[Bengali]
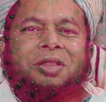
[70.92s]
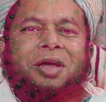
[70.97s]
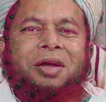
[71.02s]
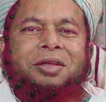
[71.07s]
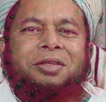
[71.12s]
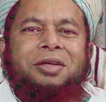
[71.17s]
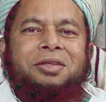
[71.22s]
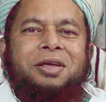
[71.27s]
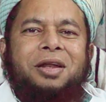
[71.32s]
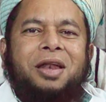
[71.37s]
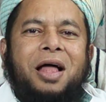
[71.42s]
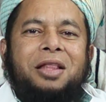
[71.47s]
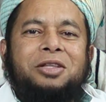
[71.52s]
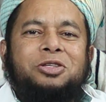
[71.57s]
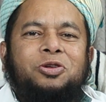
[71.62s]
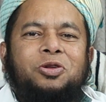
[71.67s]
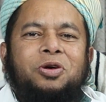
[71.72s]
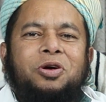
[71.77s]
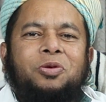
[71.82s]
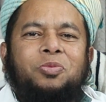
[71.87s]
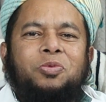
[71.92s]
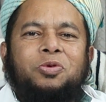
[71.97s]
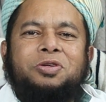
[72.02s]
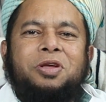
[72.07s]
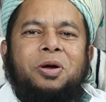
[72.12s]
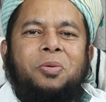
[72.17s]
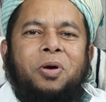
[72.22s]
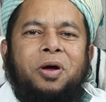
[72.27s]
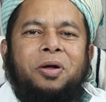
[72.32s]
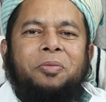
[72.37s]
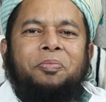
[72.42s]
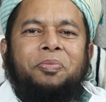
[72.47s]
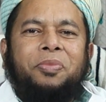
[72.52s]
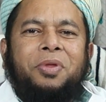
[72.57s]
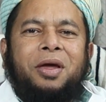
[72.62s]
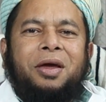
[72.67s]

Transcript: দিন দেখা যায় যে লালচে রঙের পোশাক হয়